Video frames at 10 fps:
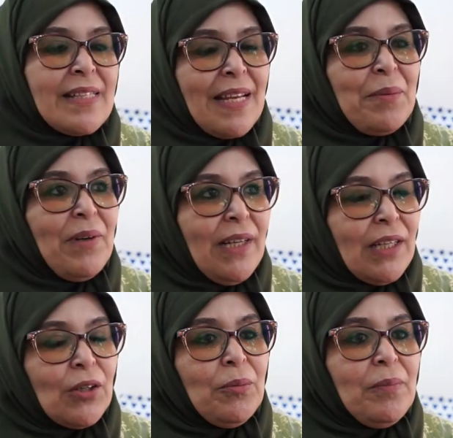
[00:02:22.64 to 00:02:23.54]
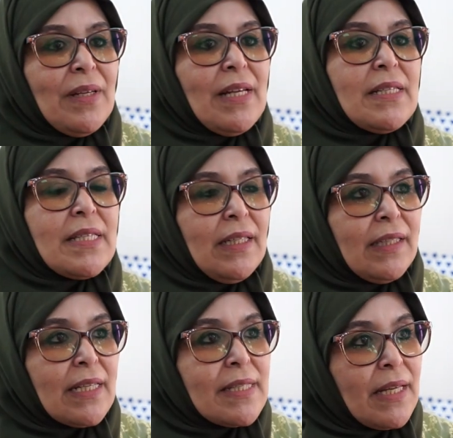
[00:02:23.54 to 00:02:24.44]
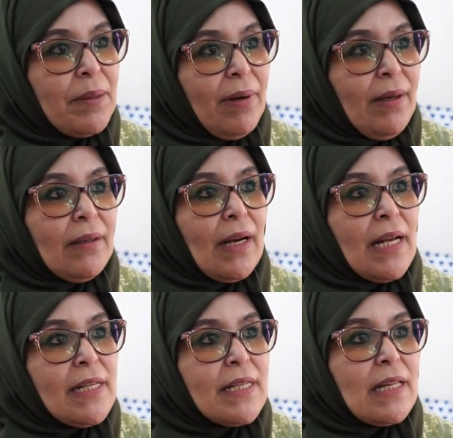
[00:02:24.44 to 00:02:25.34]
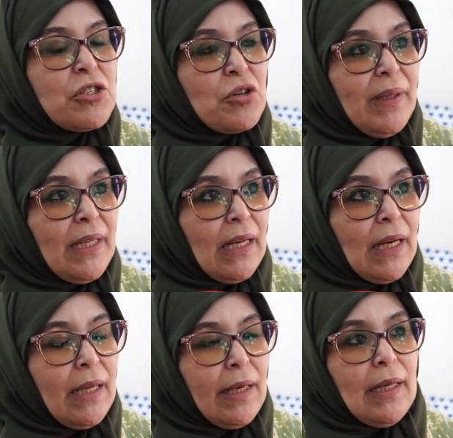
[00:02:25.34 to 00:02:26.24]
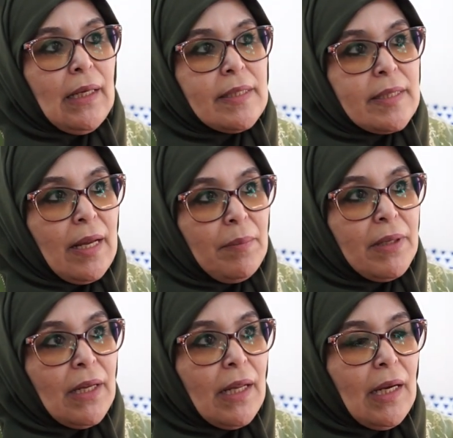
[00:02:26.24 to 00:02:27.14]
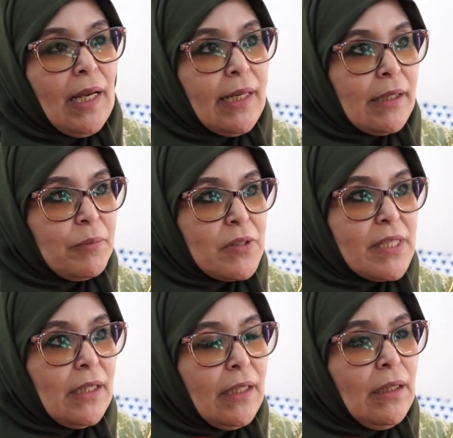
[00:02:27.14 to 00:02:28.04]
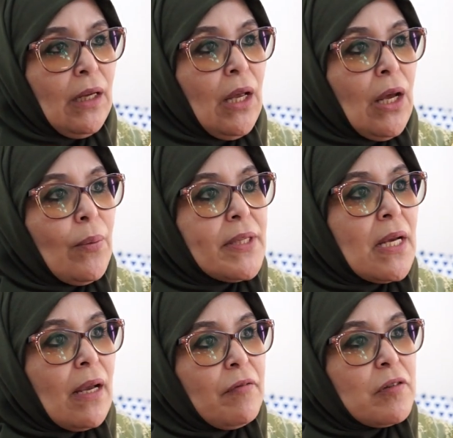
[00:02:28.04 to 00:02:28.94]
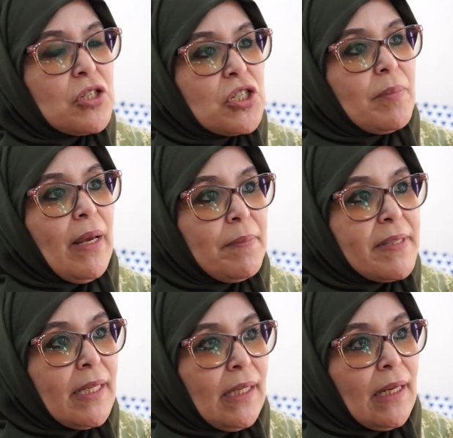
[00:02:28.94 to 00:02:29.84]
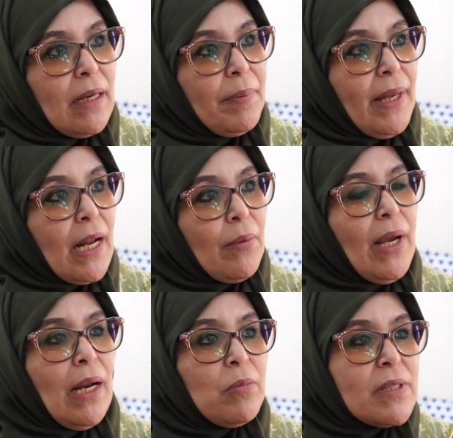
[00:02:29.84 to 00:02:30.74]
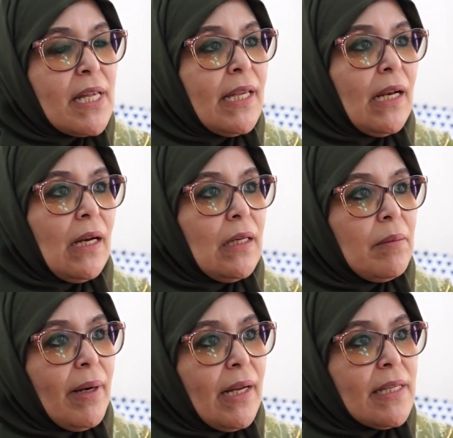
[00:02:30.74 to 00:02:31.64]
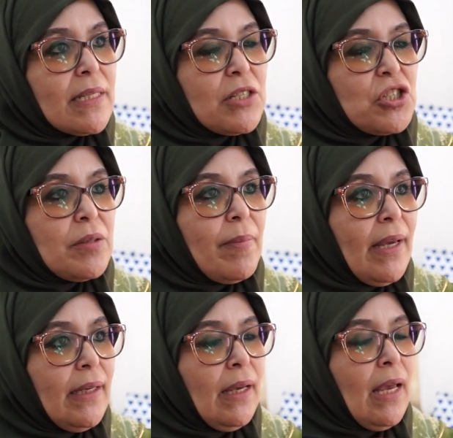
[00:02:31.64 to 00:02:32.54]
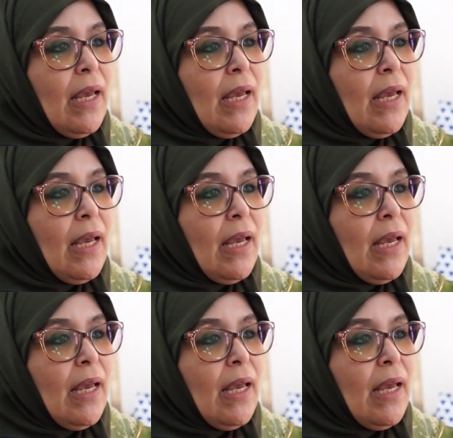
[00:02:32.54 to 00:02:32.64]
السلام عليكم آه، السعدية صنيبة رئيسة الجمعية الخيرية الإسلامية لرعاية المسنين والتكافل الاجتماعي بسيدي علال البحراوي المسيرة للمركز الاجتماعي